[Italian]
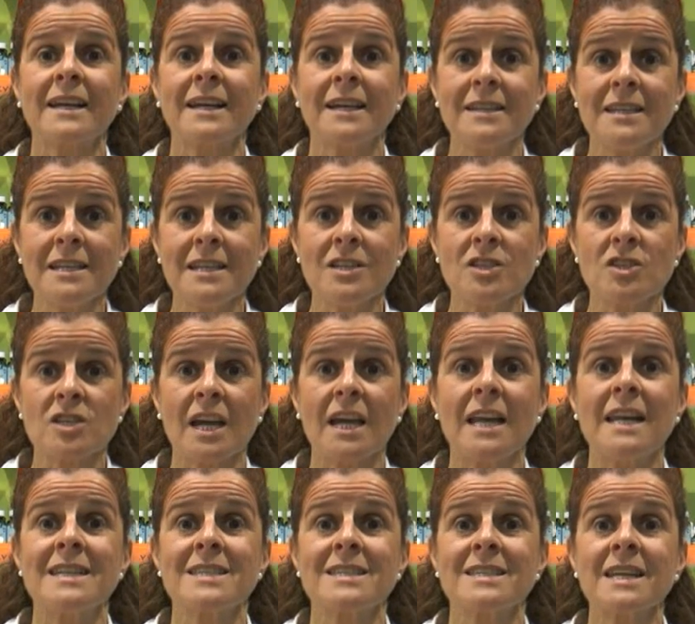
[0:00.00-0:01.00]

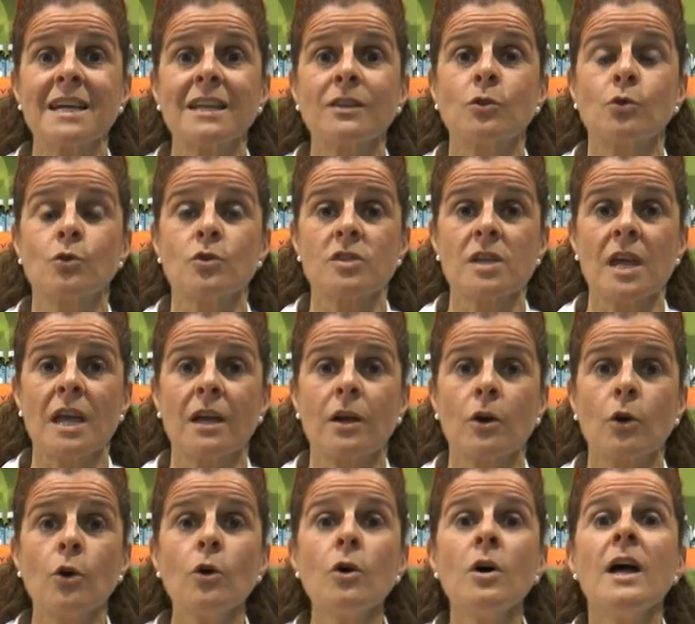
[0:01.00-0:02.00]
radice, l'estratto
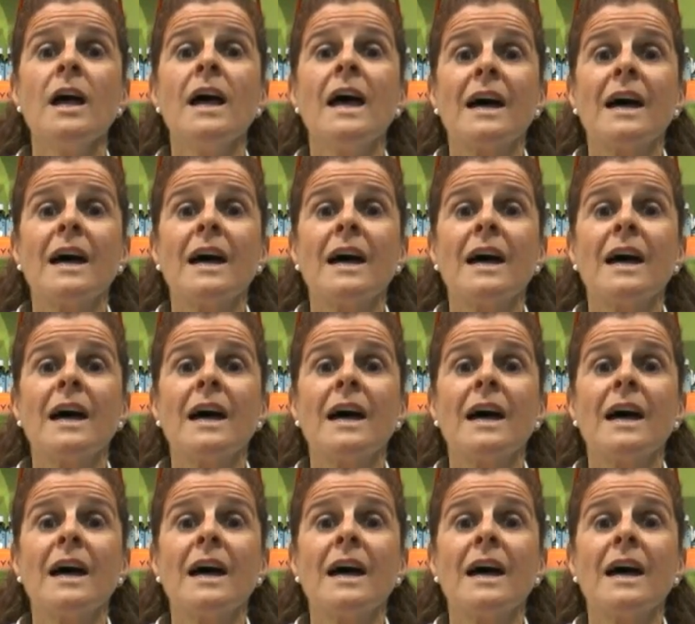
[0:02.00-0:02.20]
secco